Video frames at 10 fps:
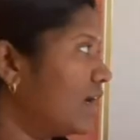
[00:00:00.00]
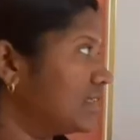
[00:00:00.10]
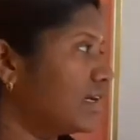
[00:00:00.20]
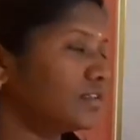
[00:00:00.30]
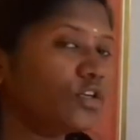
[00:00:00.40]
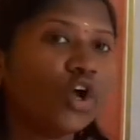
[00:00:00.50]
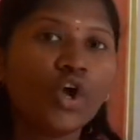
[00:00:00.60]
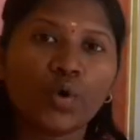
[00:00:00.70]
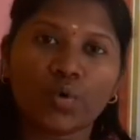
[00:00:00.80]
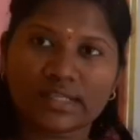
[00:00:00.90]
அதாவது
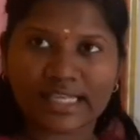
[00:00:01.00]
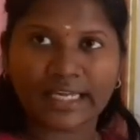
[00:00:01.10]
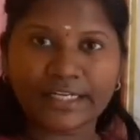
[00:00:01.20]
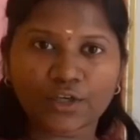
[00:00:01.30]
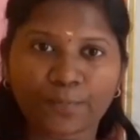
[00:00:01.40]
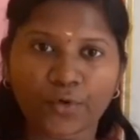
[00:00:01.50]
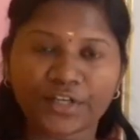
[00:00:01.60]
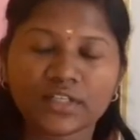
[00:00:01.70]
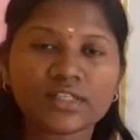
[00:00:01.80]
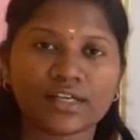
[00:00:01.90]
ஒரு சைட்டுக்கு
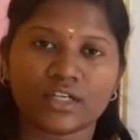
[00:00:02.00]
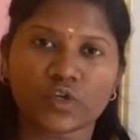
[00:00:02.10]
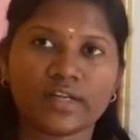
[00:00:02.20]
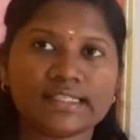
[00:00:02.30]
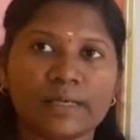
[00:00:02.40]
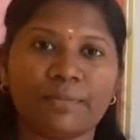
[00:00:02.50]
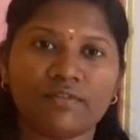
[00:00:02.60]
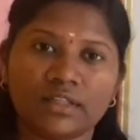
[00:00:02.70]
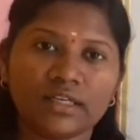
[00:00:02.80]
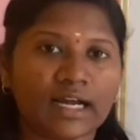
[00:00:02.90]
போயிட்டு நீங்கள் சாயில் சாம்பிள்
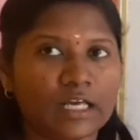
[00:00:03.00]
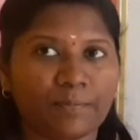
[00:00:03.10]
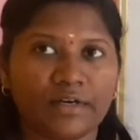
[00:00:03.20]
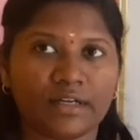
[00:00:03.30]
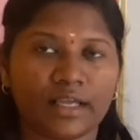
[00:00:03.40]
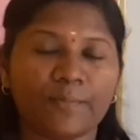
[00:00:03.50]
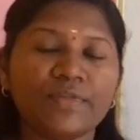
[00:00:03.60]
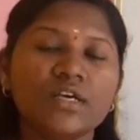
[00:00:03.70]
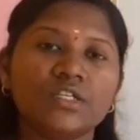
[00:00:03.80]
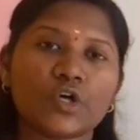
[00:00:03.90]
வந்து கலெக்ட் பண்ணுறீங்க
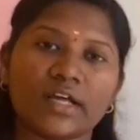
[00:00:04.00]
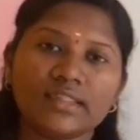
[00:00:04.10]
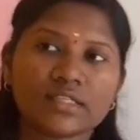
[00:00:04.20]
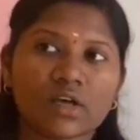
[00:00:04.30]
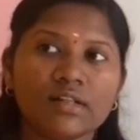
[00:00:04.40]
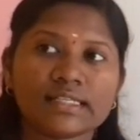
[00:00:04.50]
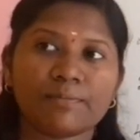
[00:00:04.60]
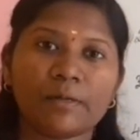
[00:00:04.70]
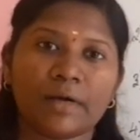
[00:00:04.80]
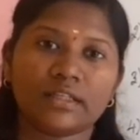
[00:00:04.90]
ஸோ அந்த சாயில்
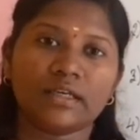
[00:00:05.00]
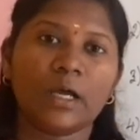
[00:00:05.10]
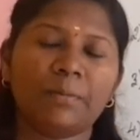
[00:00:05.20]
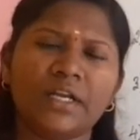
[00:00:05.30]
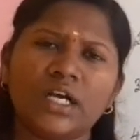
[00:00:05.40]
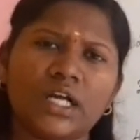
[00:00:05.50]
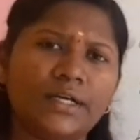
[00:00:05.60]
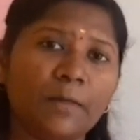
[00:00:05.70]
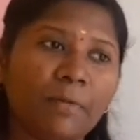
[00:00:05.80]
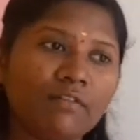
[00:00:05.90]
சாம்பிள் பார்த்தீங்க அப்படின்னா
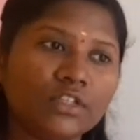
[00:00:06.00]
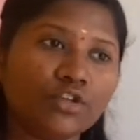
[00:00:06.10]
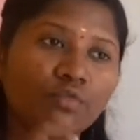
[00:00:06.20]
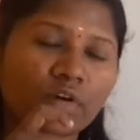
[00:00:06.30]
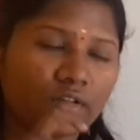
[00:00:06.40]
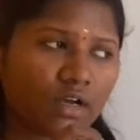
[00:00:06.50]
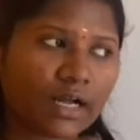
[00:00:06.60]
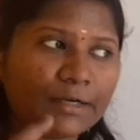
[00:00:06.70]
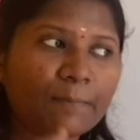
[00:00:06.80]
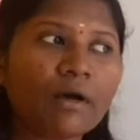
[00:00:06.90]
கண்டிப்பாக வந்து
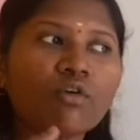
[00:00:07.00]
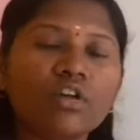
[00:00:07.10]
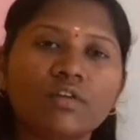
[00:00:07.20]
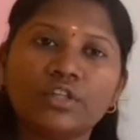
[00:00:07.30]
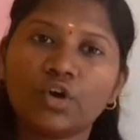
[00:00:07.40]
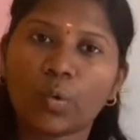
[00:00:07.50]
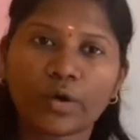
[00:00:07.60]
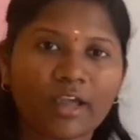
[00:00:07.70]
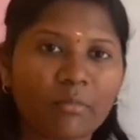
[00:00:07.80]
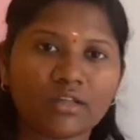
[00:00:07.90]
கண்டிப்பாக உங்களுக்கு வந்து
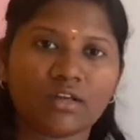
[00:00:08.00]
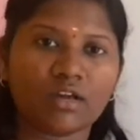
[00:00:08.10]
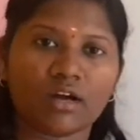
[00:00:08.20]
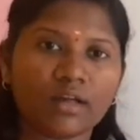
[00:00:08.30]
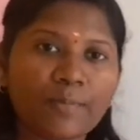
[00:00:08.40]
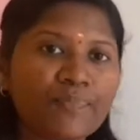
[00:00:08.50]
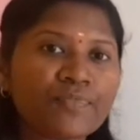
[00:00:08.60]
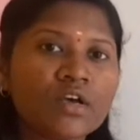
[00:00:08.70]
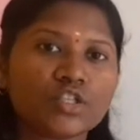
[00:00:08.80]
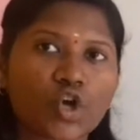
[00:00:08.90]
ஒரே மாதிரியான
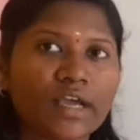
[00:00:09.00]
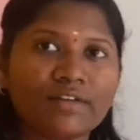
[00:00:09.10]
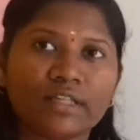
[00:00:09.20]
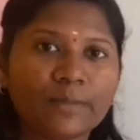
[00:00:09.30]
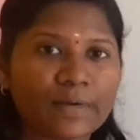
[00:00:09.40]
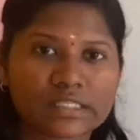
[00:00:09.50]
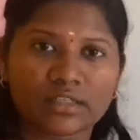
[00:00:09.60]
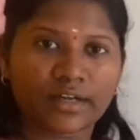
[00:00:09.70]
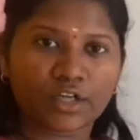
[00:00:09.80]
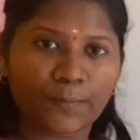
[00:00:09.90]
சாயில் வந்து
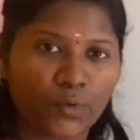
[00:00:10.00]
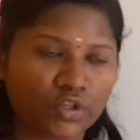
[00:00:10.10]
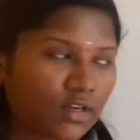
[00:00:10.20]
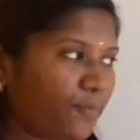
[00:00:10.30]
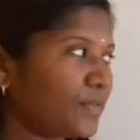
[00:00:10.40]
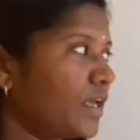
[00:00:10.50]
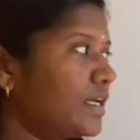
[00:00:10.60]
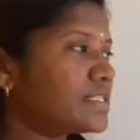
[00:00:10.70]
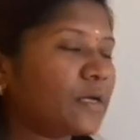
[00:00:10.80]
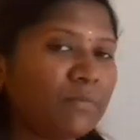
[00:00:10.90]
ப்ரெசென்ட்டாக இருக்க போகிறதில்ல
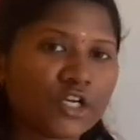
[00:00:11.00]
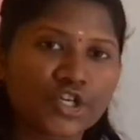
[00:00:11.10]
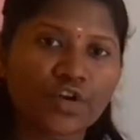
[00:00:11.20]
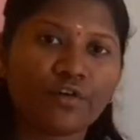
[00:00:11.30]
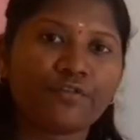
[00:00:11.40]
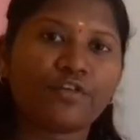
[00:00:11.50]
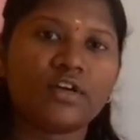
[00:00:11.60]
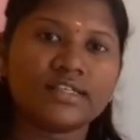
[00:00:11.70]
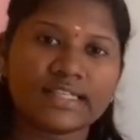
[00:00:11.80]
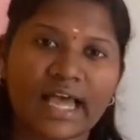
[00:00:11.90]
இட்ஸ் அ மிக்சர் ஆஃப்
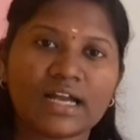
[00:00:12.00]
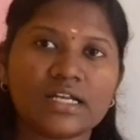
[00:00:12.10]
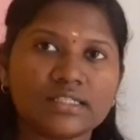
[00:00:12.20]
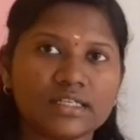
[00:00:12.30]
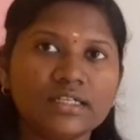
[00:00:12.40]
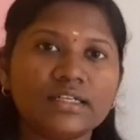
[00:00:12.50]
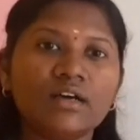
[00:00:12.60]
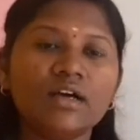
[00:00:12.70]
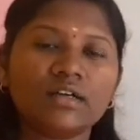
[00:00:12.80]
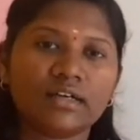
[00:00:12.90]
சாண்ட் சில்ட்
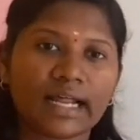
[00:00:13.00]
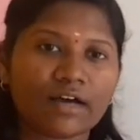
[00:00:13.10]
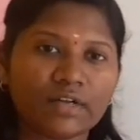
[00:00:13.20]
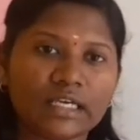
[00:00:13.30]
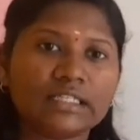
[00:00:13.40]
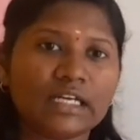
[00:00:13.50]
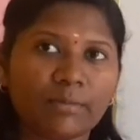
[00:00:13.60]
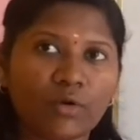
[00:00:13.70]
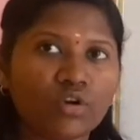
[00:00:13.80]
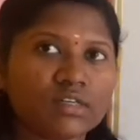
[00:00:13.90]
கிராவல்
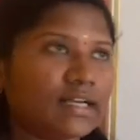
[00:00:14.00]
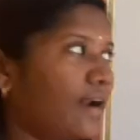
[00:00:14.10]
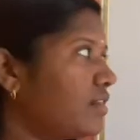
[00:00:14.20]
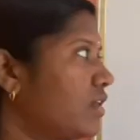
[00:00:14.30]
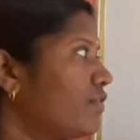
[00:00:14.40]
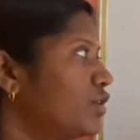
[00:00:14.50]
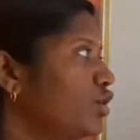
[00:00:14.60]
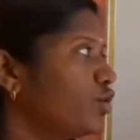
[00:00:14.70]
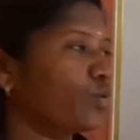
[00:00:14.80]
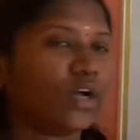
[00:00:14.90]
இதெல்லாமே உங்களுக்கு கலந்து தான் வந்து
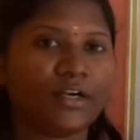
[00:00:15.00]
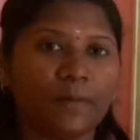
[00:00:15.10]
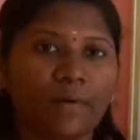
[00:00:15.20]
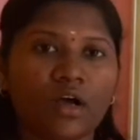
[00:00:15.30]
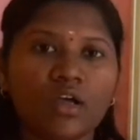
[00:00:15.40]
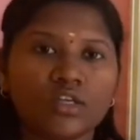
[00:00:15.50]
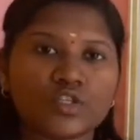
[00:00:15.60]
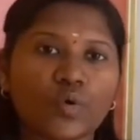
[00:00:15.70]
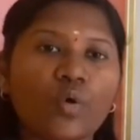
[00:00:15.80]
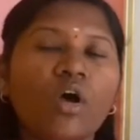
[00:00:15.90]
இருக்கும் கண்டிப்பாக
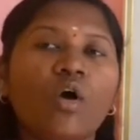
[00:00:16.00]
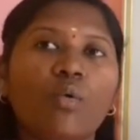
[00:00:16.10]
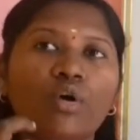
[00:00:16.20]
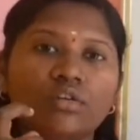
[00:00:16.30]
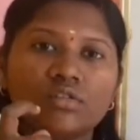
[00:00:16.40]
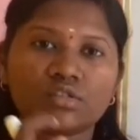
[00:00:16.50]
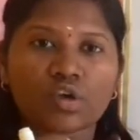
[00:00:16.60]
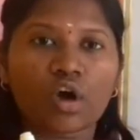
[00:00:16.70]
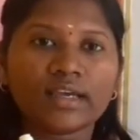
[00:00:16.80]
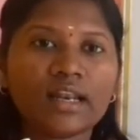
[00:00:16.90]
ஸோ ஒரு
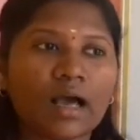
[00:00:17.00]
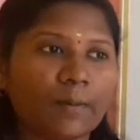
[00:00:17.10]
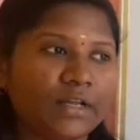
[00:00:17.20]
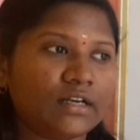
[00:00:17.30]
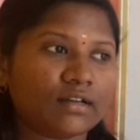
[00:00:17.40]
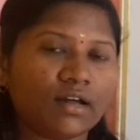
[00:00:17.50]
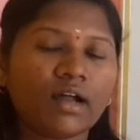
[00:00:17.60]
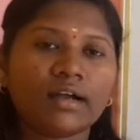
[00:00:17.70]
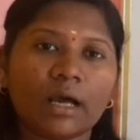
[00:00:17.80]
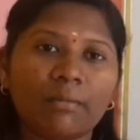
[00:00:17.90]
சாயில் அப்படின்றத
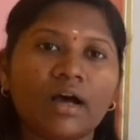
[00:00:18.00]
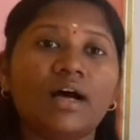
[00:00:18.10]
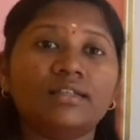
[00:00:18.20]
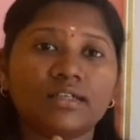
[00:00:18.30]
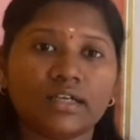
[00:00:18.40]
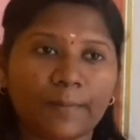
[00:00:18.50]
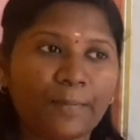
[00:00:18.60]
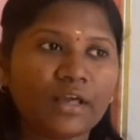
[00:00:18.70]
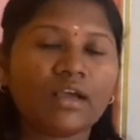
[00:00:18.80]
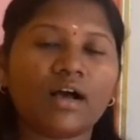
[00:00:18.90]
நம்ம அதுக்கு
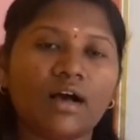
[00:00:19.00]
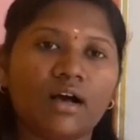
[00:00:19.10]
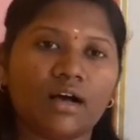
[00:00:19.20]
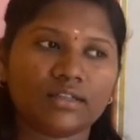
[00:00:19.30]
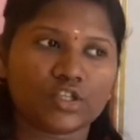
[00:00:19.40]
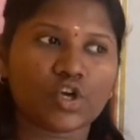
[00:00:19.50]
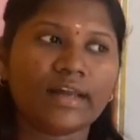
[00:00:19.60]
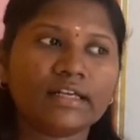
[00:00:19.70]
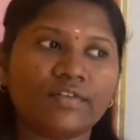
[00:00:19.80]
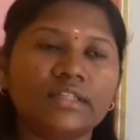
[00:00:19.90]
எப்படி அந்த
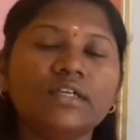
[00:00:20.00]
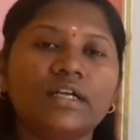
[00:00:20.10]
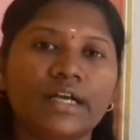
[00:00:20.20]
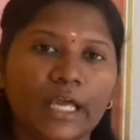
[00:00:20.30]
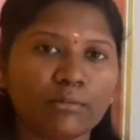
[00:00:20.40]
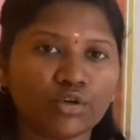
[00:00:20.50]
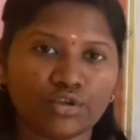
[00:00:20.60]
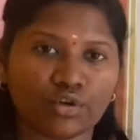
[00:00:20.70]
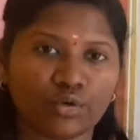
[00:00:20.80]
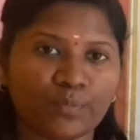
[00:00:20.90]
சாயிலுக்கு வந்து நேம்
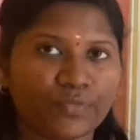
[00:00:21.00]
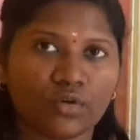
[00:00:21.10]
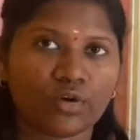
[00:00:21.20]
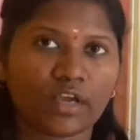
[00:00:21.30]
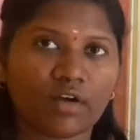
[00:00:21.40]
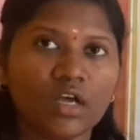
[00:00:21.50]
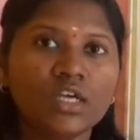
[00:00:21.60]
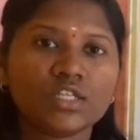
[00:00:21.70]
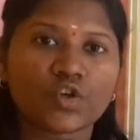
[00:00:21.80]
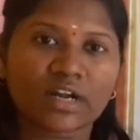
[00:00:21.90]
கொடுக்கணும் ஓகேவா
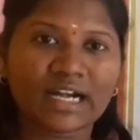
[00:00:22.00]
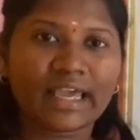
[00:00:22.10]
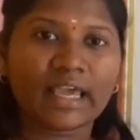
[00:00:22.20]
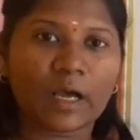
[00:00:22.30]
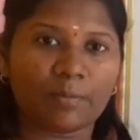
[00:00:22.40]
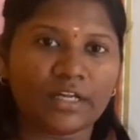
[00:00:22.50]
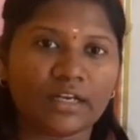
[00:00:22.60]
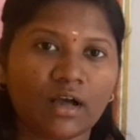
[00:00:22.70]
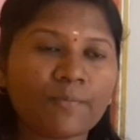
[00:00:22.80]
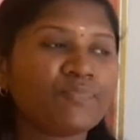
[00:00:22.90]
ஸோ கிளே
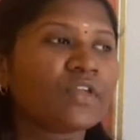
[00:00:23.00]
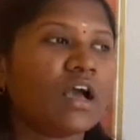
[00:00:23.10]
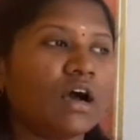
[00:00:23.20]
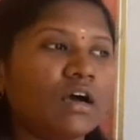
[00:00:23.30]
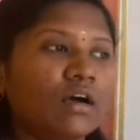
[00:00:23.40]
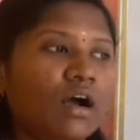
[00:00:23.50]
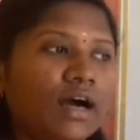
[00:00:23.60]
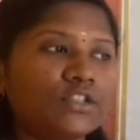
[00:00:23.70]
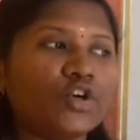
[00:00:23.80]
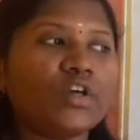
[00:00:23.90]
அப்படின்னா
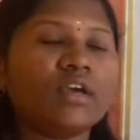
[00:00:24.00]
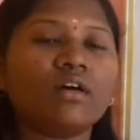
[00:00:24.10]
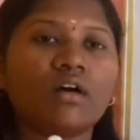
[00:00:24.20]
அதனுடைய